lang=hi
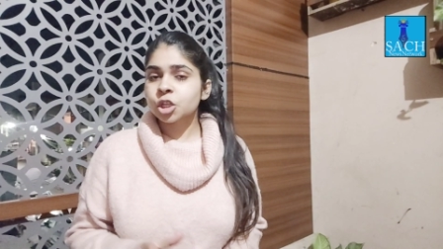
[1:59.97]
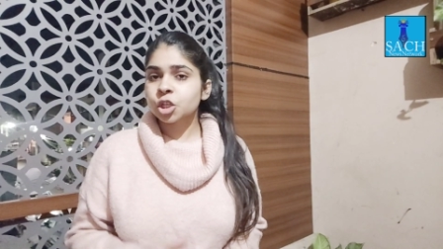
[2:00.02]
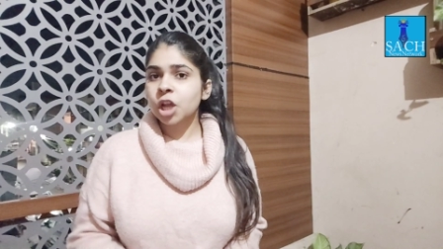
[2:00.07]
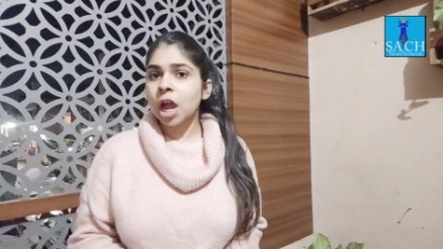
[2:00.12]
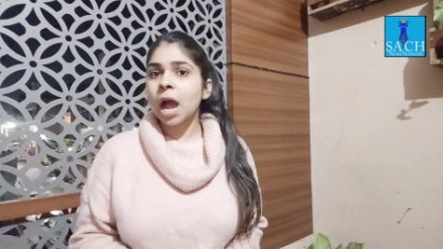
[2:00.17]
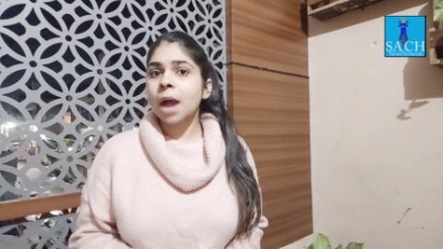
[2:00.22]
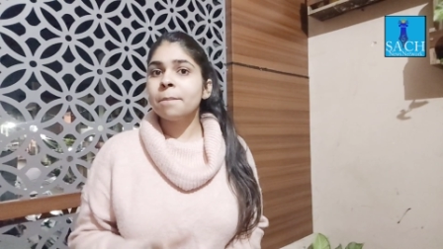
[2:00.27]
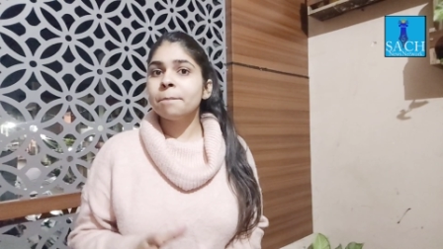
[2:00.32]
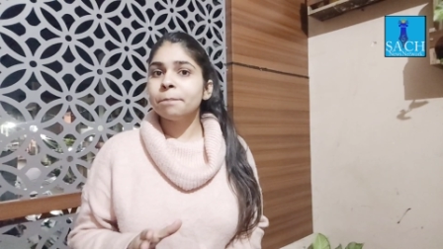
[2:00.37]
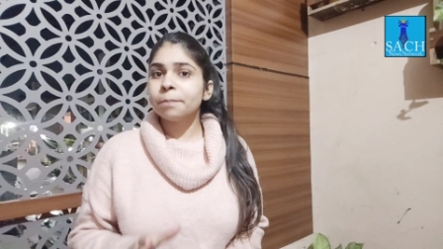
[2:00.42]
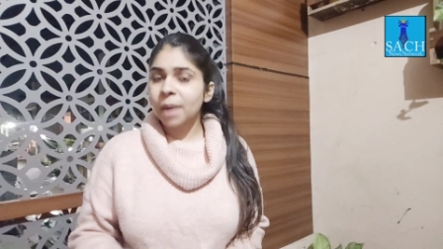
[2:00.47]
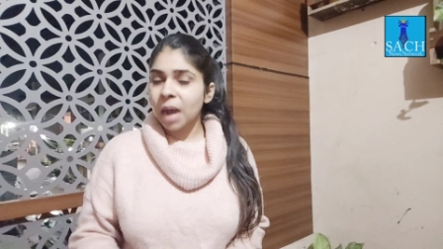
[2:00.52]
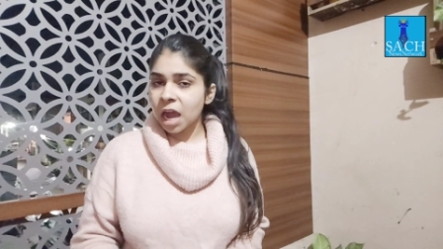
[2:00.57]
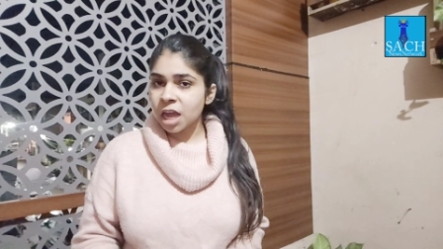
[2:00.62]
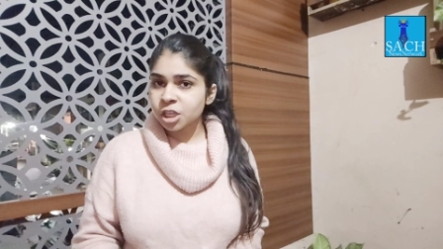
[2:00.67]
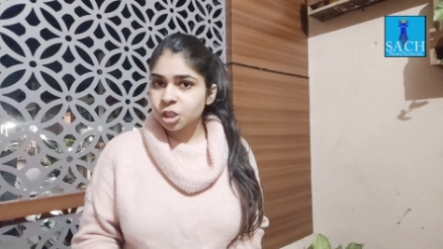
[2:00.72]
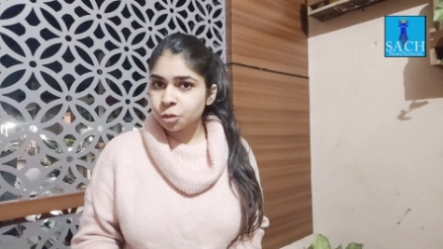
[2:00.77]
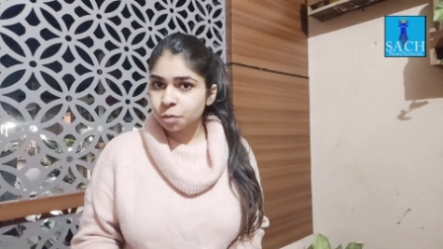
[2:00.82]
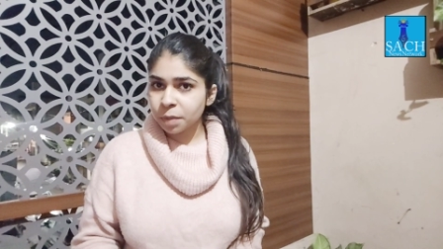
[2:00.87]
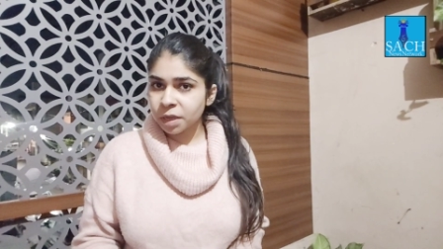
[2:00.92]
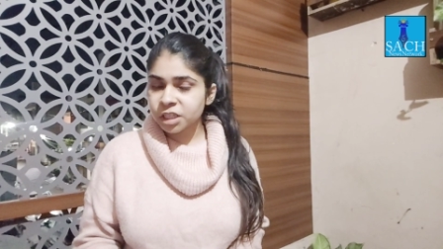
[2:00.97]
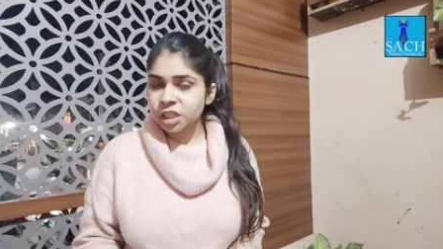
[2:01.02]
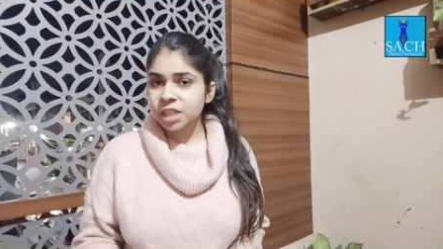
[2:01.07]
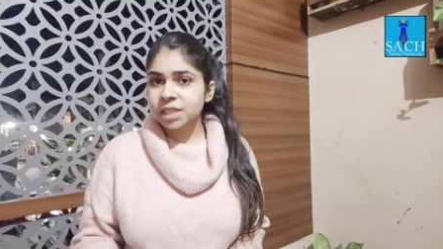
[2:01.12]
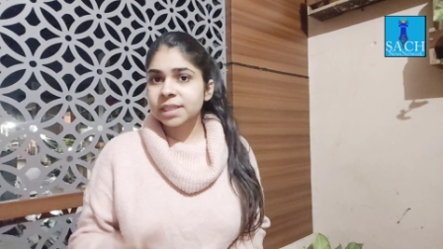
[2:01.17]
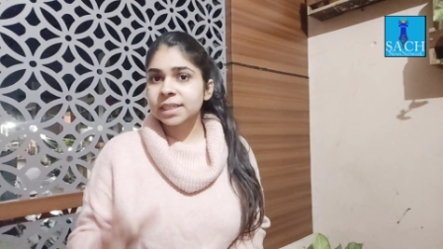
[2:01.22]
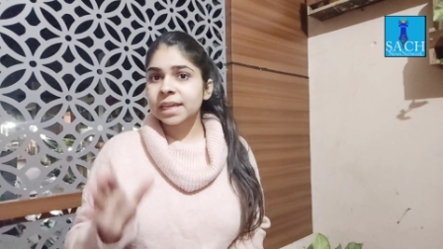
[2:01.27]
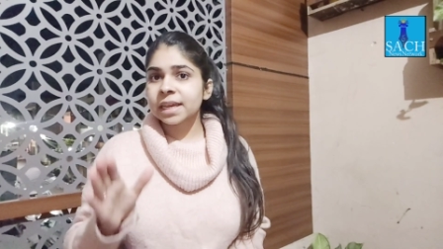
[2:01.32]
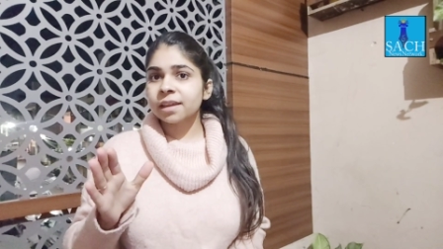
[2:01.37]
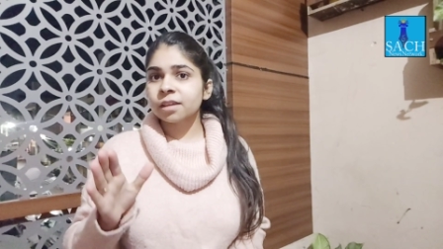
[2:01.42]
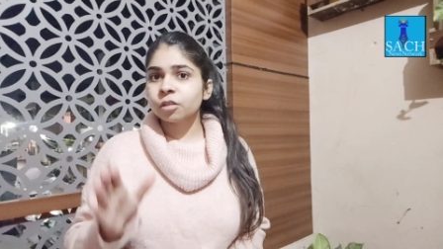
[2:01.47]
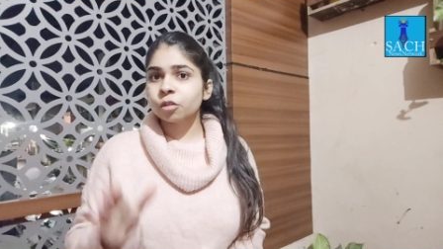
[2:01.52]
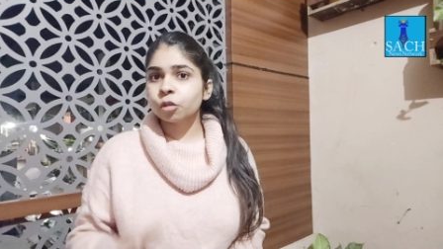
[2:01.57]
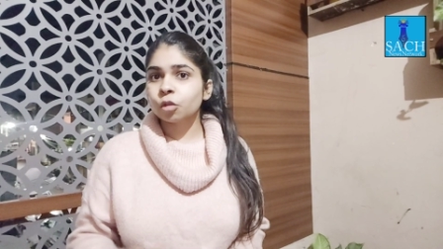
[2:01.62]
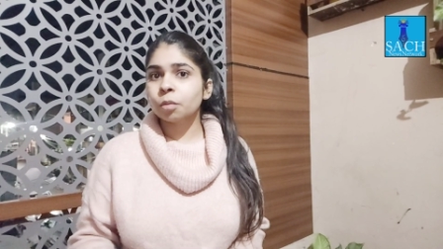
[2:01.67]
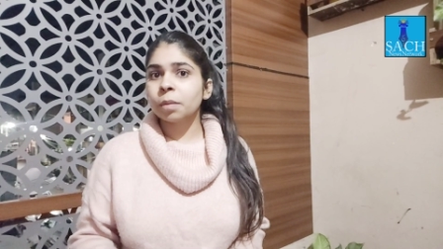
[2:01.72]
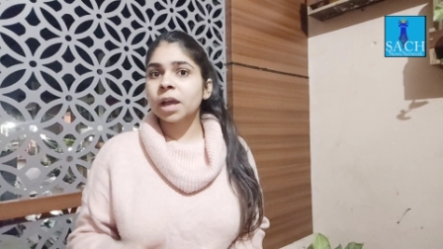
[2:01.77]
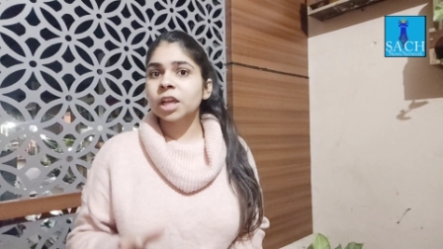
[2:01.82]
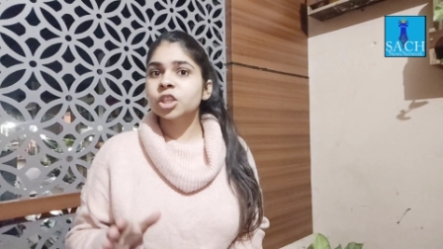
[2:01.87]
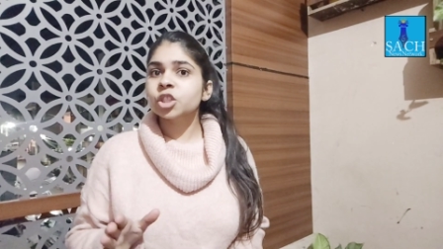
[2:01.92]
शाम पाँच बजे से
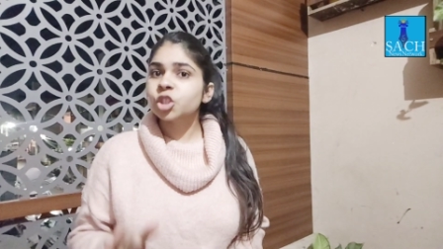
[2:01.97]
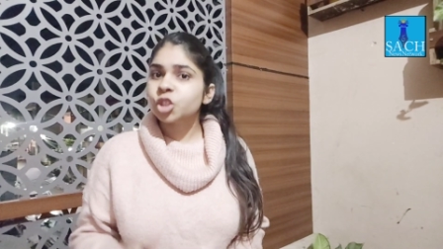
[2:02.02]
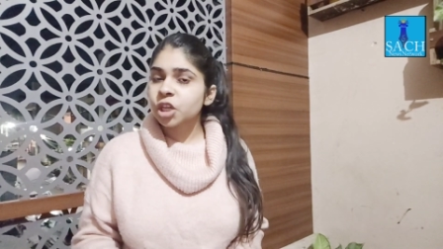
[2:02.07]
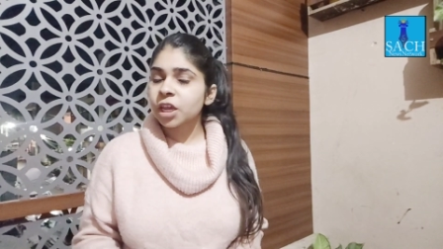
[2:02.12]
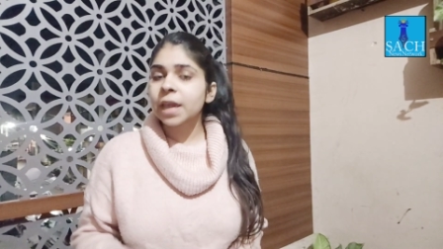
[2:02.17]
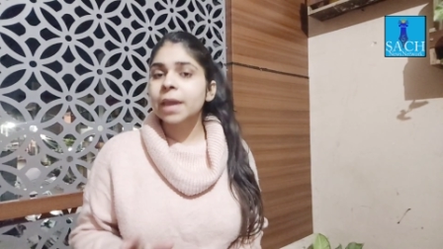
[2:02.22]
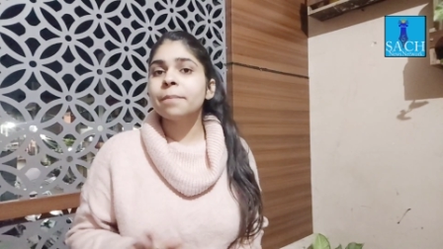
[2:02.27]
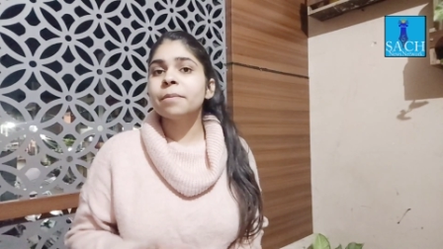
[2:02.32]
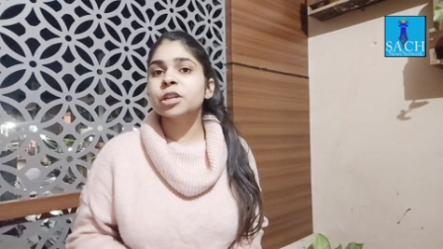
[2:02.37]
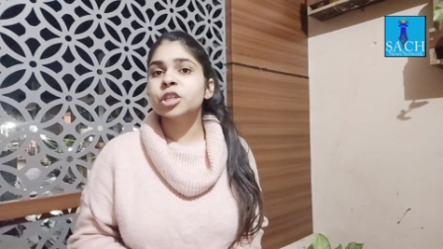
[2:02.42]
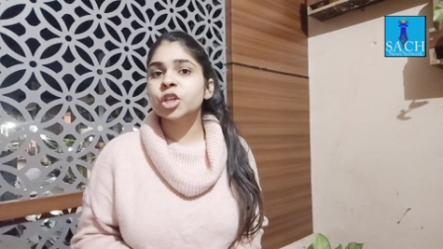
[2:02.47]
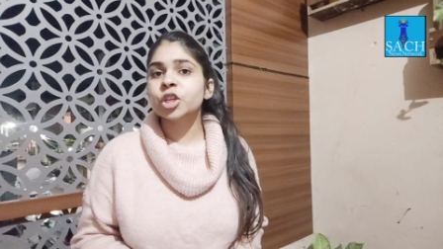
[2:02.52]
सुबह छह